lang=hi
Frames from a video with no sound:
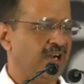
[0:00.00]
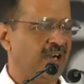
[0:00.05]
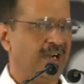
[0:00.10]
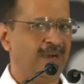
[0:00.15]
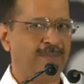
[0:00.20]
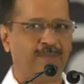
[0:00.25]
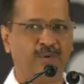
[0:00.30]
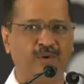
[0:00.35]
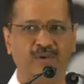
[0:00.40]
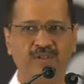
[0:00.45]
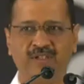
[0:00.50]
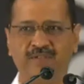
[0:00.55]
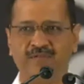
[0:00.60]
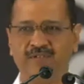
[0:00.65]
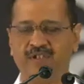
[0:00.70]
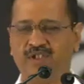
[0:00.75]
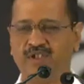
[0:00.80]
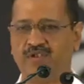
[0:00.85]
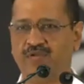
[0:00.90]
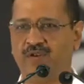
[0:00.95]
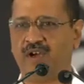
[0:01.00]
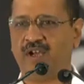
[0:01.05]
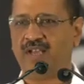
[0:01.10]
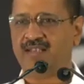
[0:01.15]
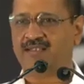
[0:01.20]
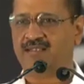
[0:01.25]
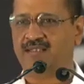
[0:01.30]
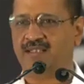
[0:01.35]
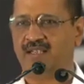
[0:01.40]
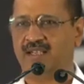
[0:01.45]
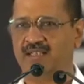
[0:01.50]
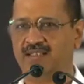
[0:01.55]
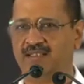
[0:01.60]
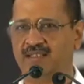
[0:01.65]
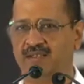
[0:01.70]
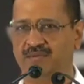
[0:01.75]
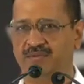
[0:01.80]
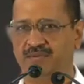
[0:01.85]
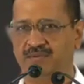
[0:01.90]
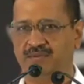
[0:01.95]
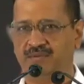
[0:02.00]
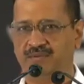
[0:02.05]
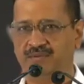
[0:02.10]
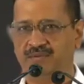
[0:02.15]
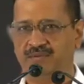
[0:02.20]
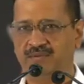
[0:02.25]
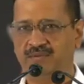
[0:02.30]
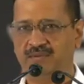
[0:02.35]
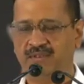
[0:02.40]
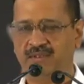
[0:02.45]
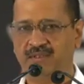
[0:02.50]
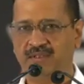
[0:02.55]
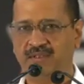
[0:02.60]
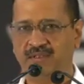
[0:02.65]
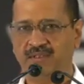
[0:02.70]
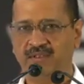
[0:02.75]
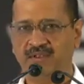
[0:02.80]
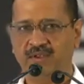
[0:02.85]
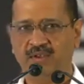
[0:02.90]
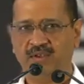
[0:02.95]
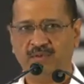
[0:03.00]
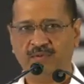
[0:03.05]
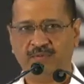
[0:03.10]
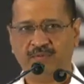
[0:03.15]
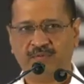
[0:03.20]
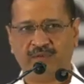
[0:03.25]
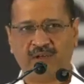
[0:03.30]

आपको ये विश्वास दिलाता हूं